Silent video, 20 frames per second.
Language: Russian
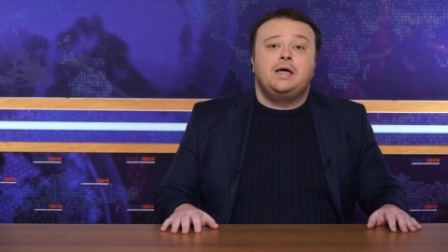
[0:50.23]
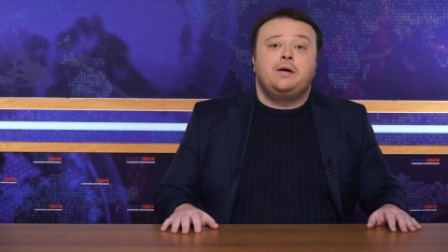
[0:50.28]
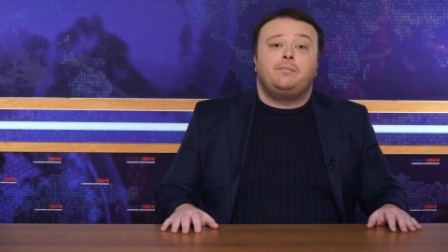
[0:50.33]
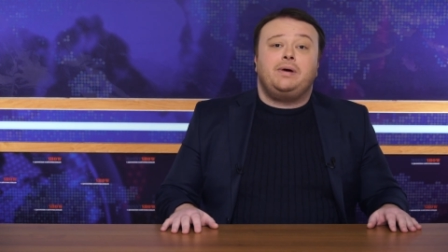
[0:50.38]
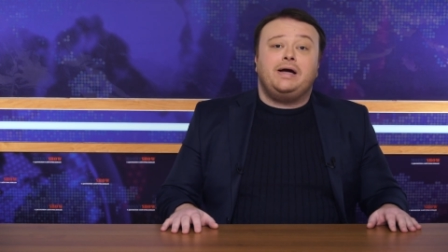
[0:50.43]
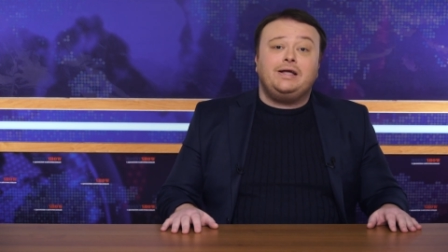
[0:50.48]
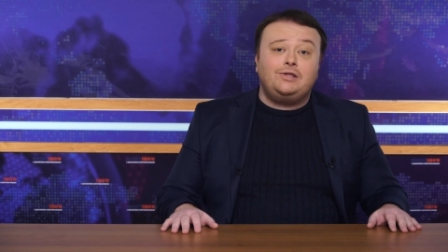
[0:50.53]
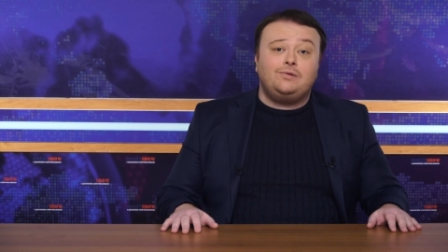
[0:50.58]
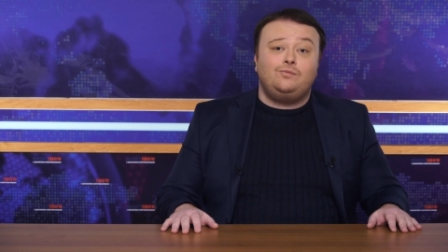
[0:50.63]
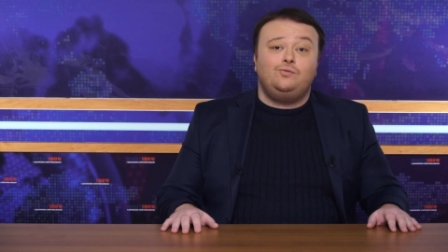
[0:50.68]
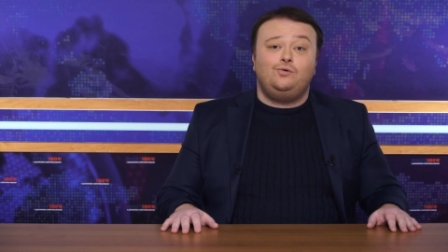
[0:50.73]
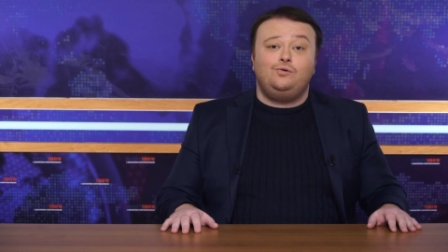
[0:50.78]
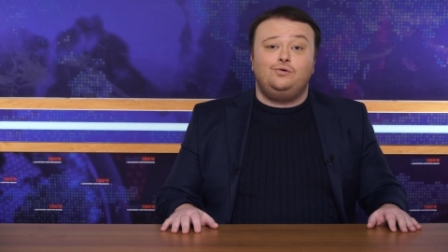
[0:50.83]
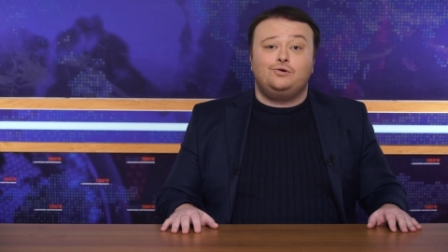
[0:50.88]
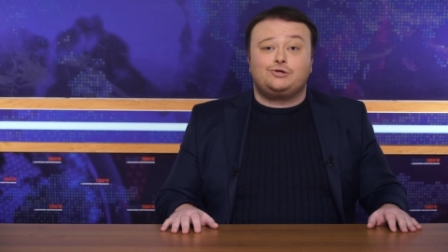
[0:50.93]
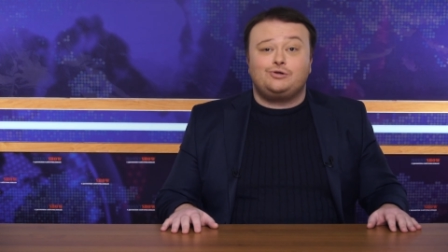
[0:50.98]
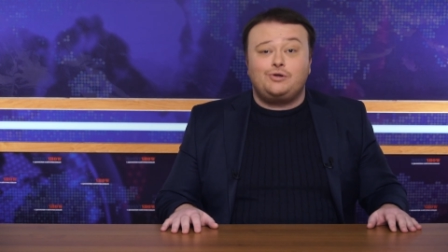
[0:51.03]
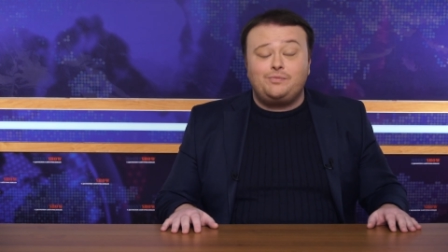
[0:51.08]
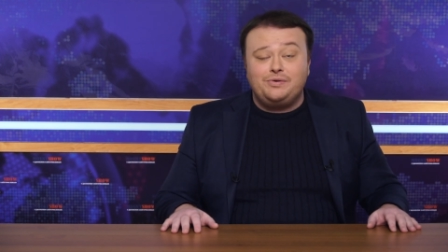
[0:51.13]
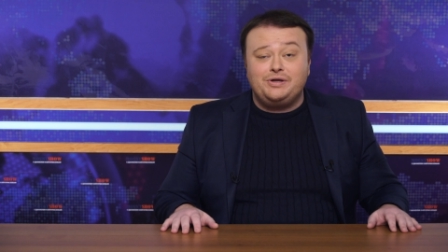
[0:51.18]
Поэтому,
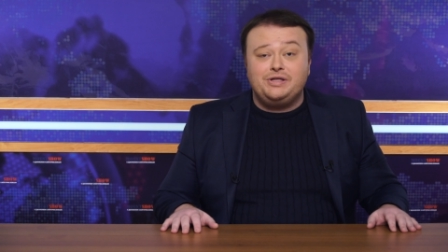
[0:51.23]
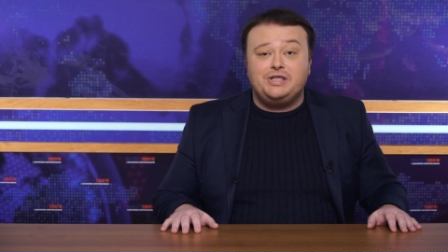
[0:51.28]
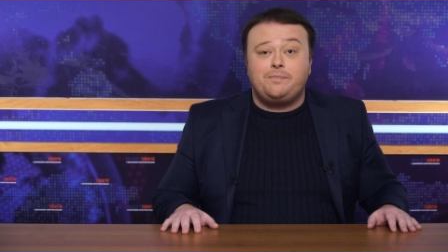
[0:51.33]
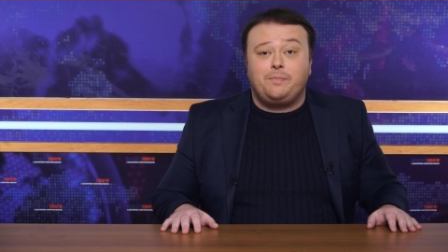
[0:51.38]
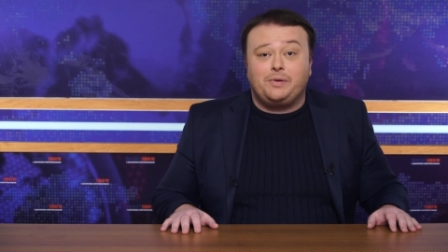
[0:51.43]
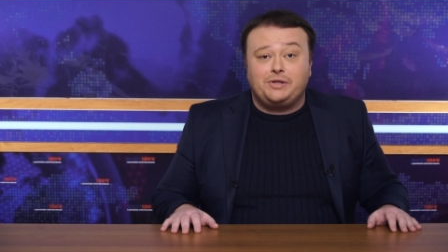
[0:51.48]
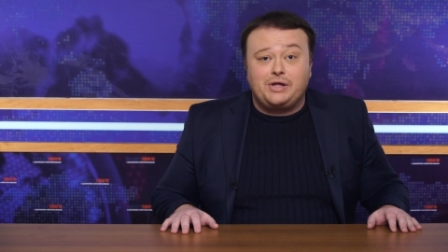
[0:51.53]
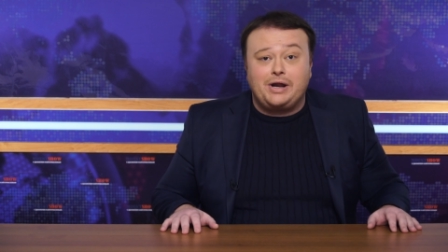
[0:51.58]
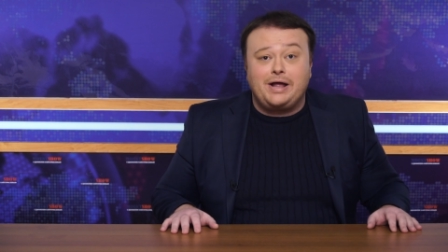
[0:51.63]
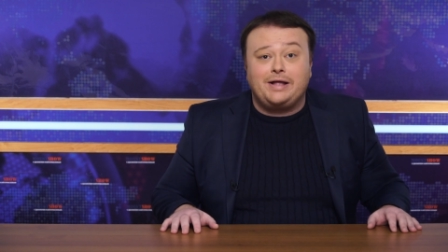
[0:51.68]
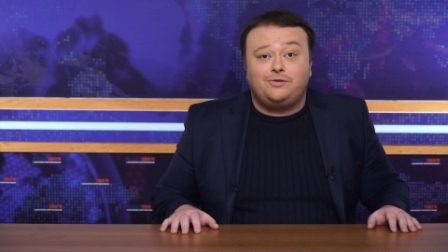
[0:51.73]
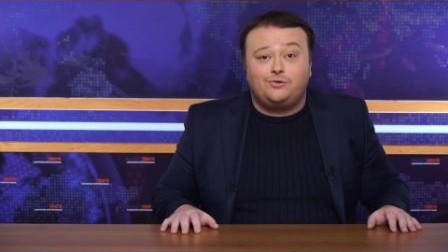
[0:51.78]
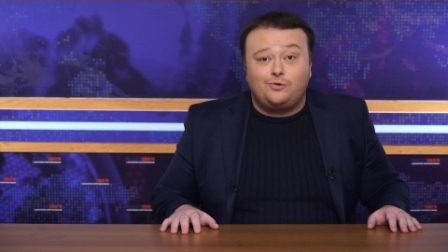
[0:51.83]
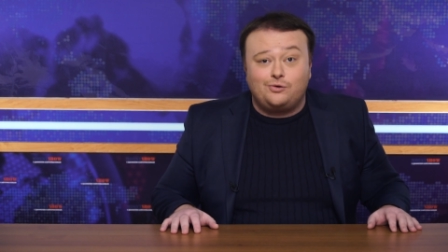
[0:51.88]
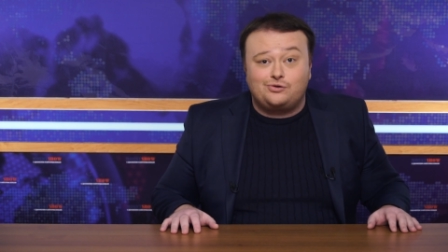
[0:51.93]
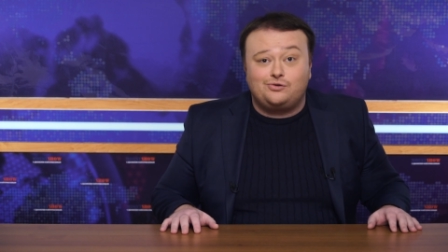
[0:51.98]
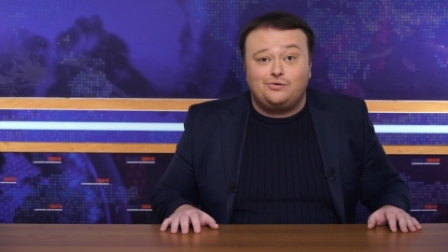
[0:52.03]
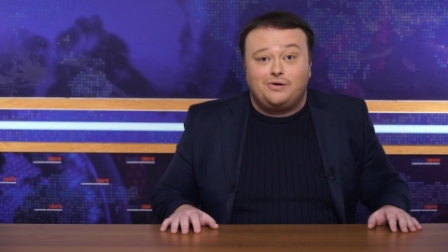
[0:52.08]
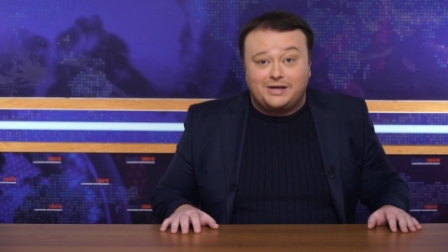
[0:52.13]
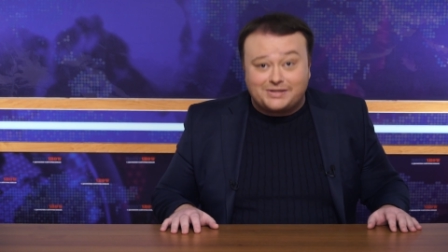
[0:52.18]
чтобы не потерять то,
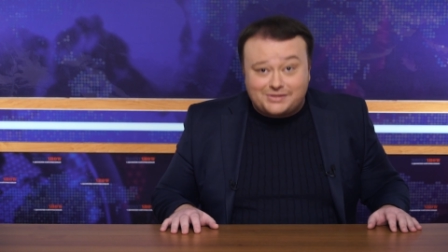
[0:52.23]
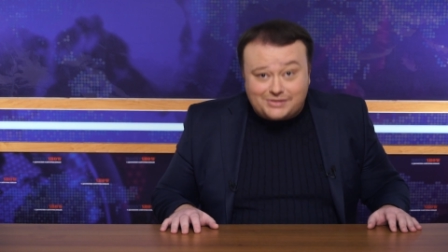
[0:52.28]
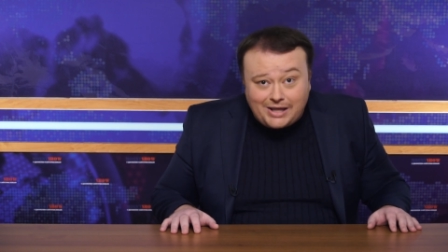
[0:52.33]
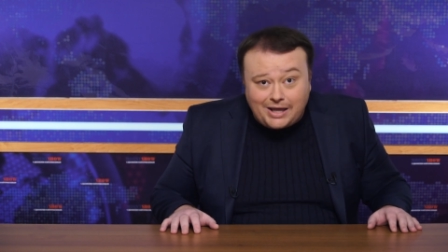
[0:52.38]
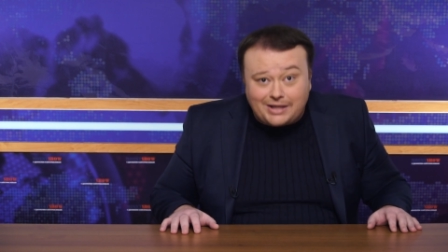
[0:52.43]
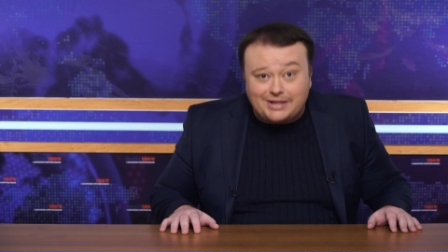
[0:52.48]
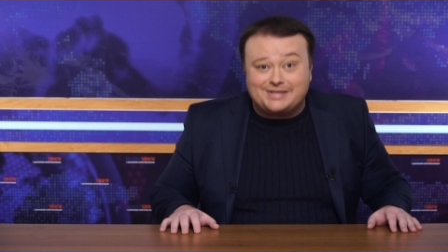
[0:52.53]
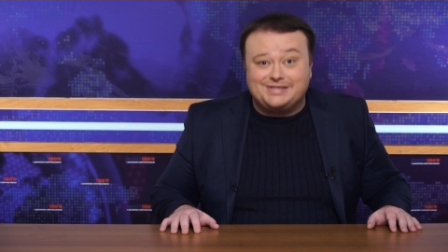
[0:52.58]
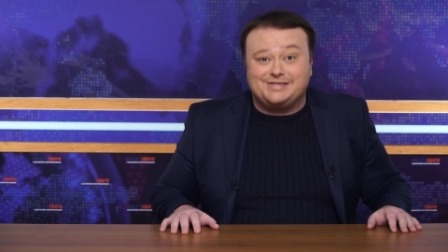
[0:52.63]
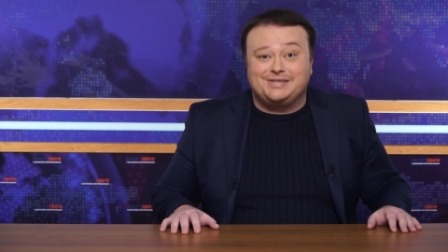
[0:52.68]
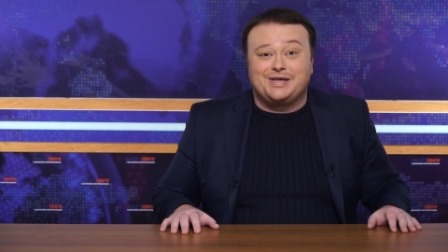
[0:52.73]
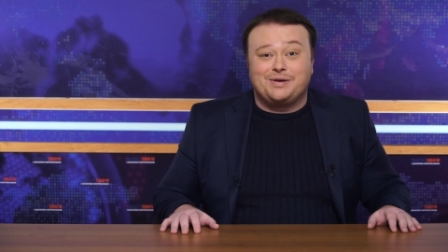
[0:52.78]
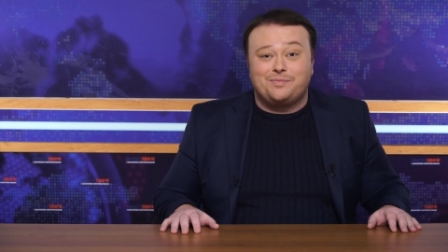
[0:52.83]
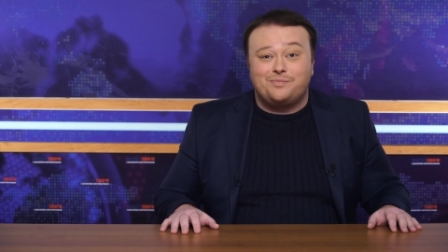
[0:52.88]
что осталось,